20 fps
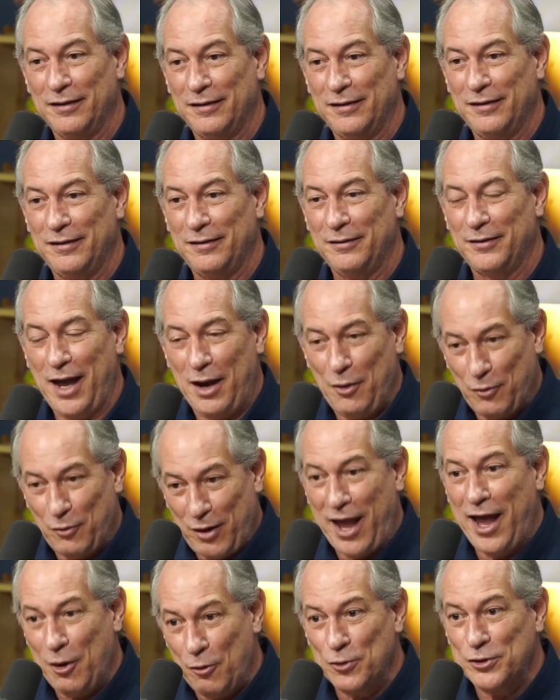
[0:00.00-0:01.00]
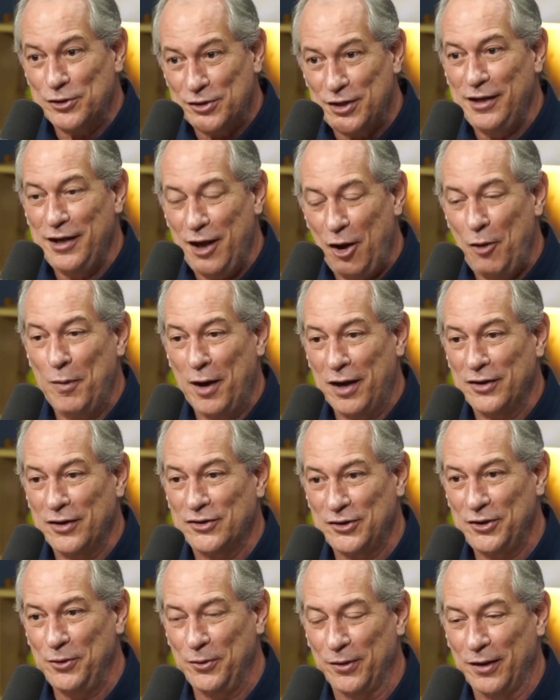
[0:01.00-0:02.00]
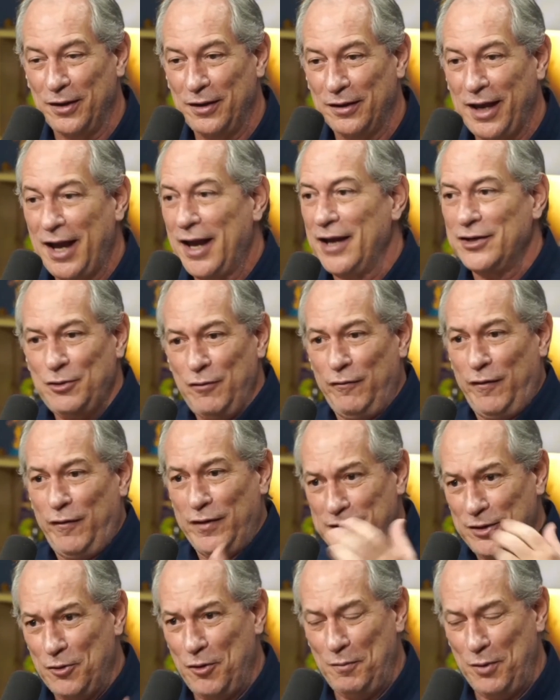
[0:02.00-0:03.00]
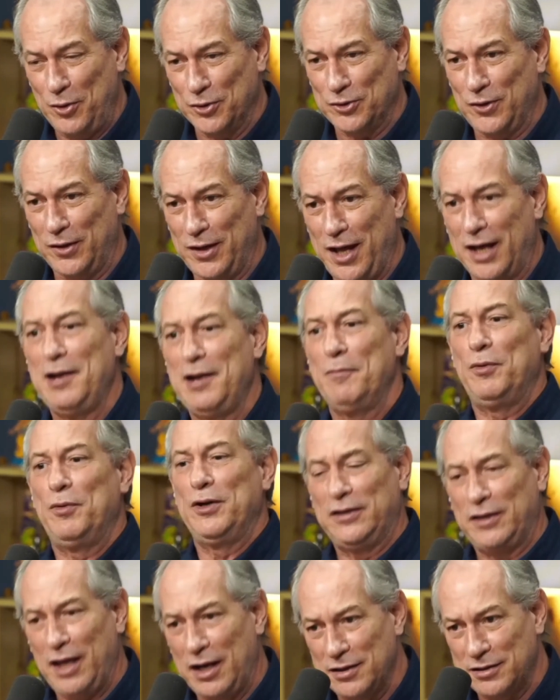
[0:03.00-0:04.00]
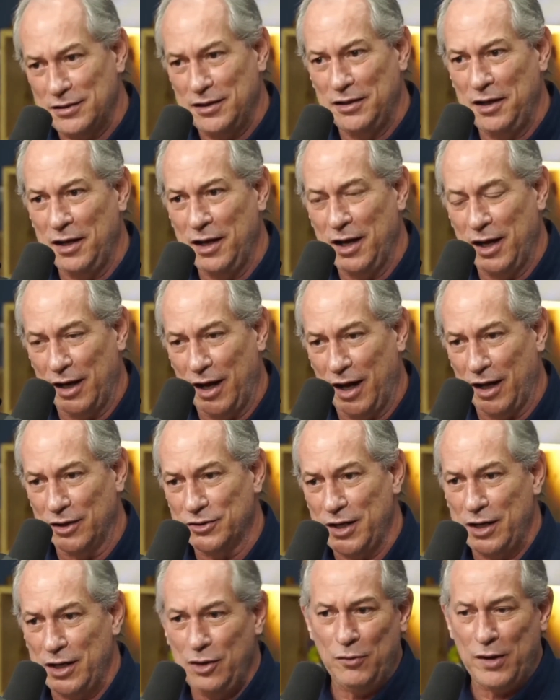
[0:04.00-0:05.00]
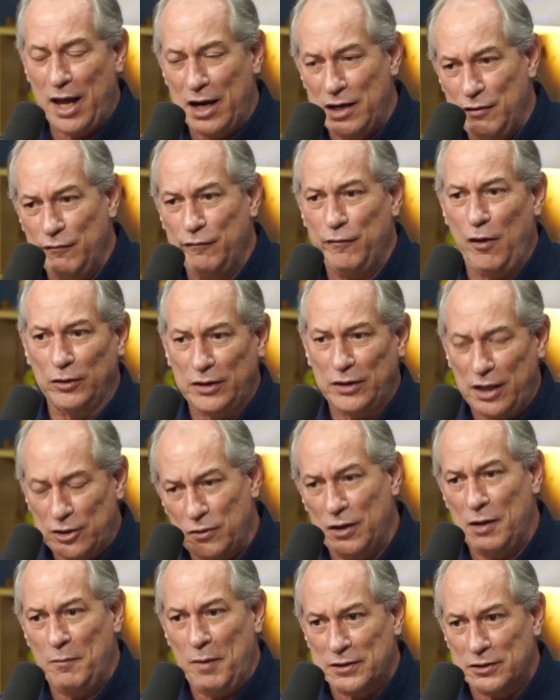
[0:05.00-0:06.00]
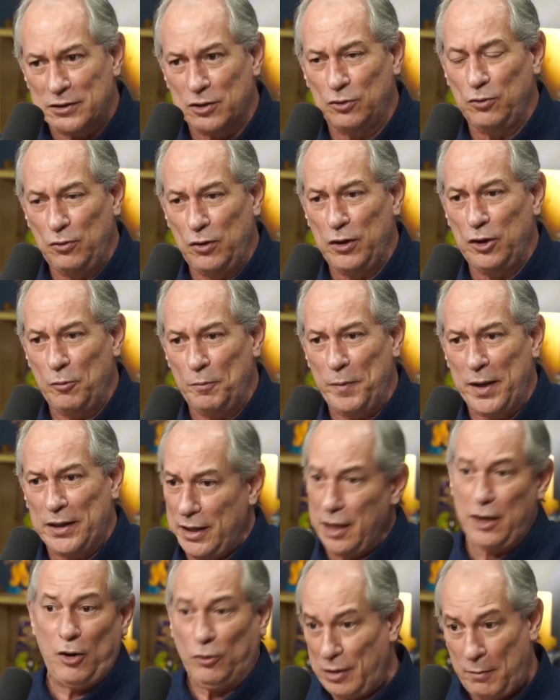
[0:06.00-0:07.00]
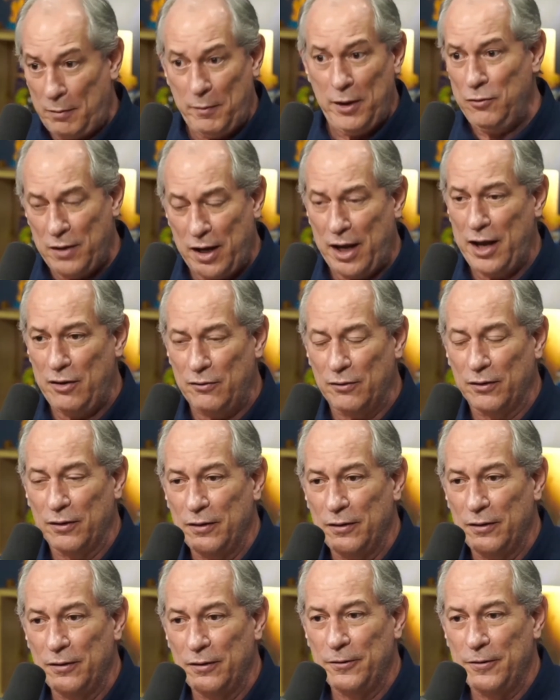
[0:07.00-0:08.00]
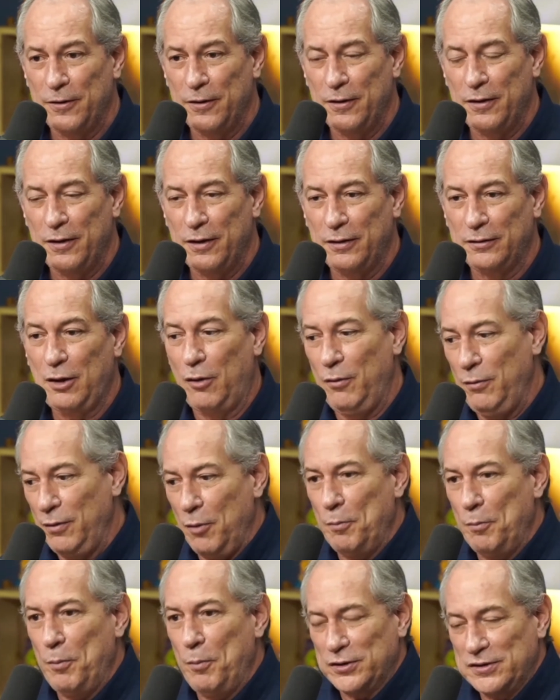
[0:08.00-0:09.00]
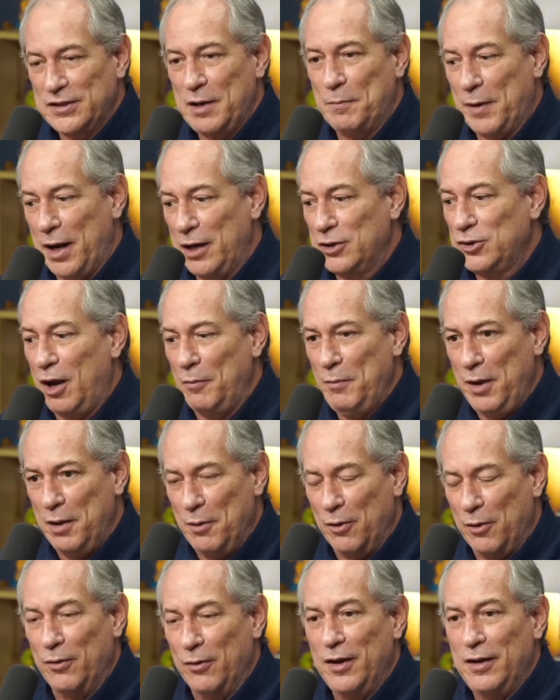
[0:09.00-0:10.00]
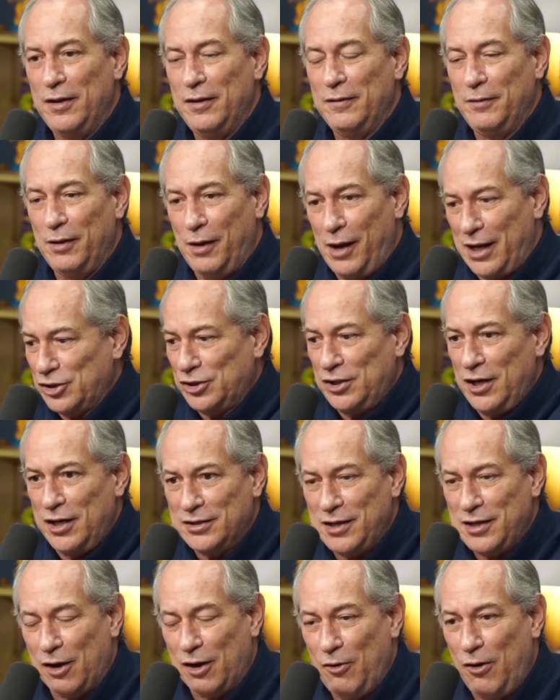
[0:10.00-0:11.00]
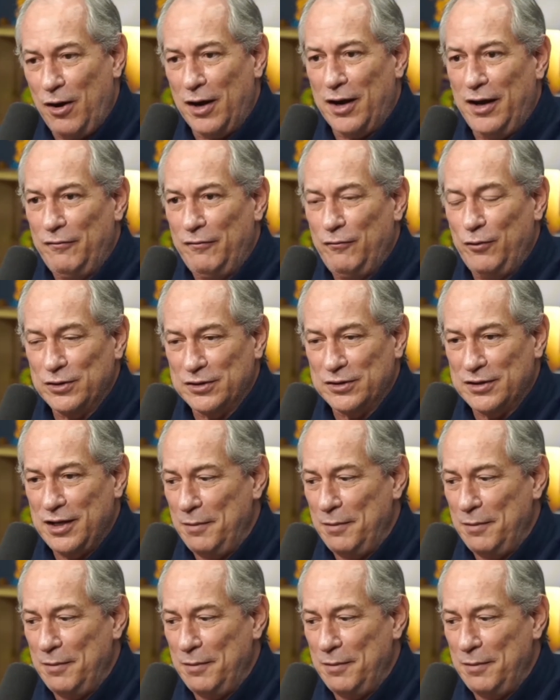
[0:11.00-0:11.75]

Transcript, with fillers: Quero reconciliar o Brasil. O que, que eles estão fazendo com o Bolsonaro depois de terem sido enganados? Eles não querem de volta a esculhambação do Lula e do PT, que eu também não quero. Então, eu posso dizer para eles: olha, meu irmão, a chance agora é você